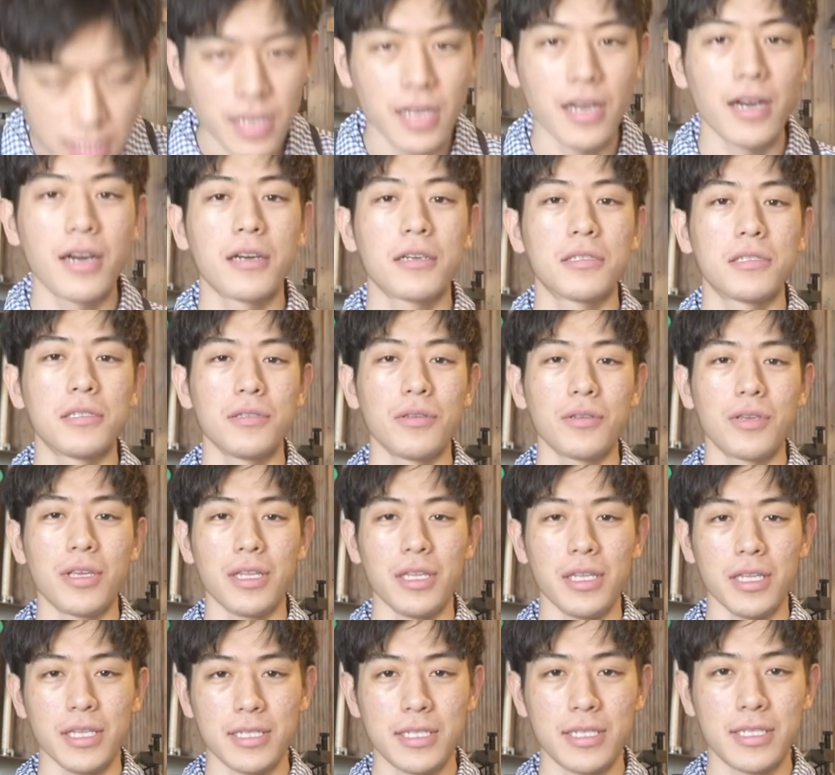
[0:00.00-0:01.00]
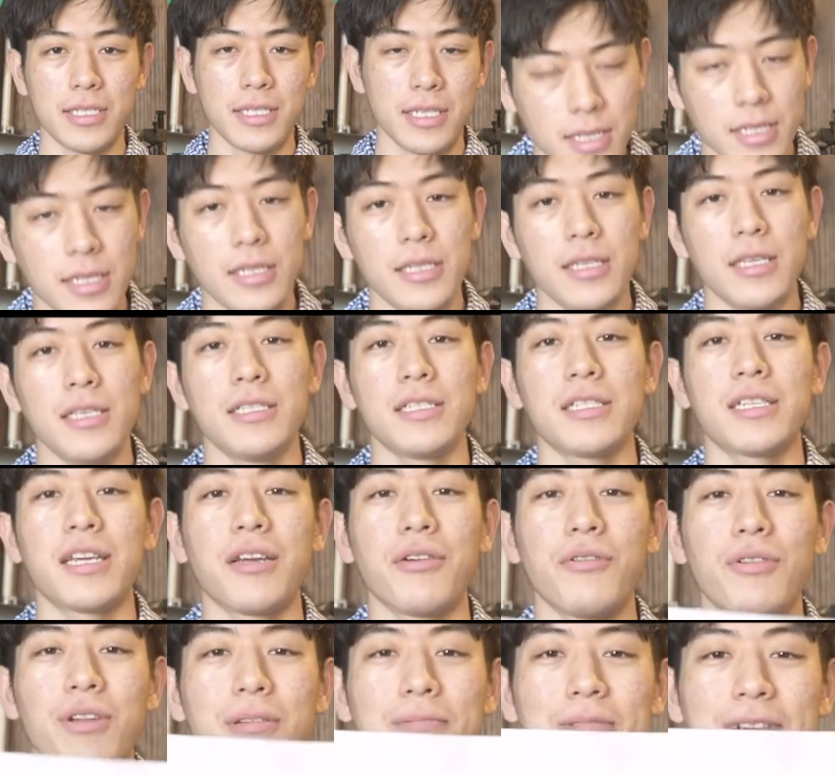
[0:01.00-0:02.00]
川勝の健です。展示会
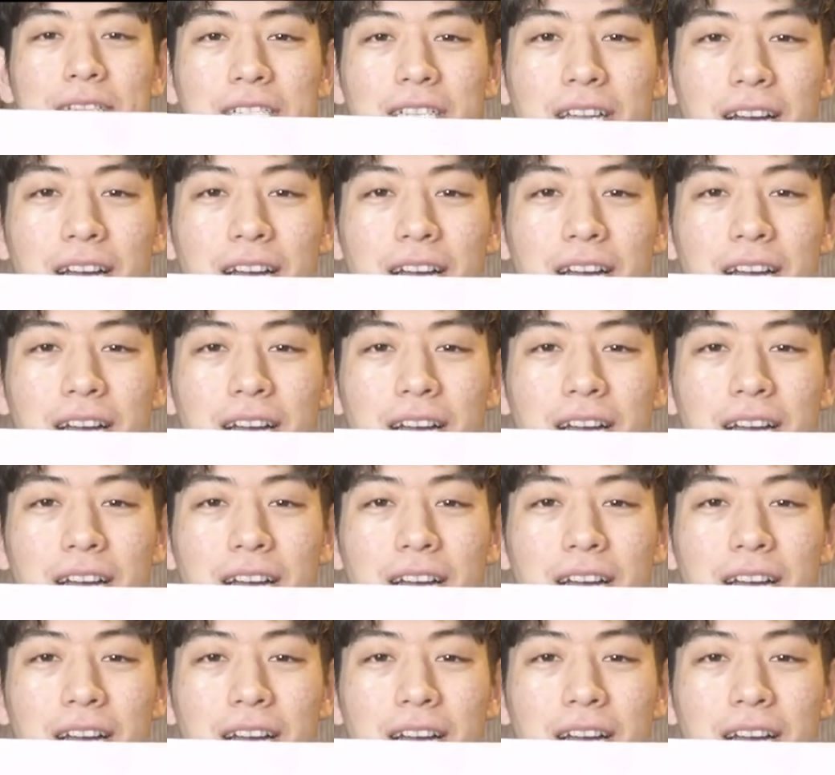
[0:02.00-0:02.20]
終わりまし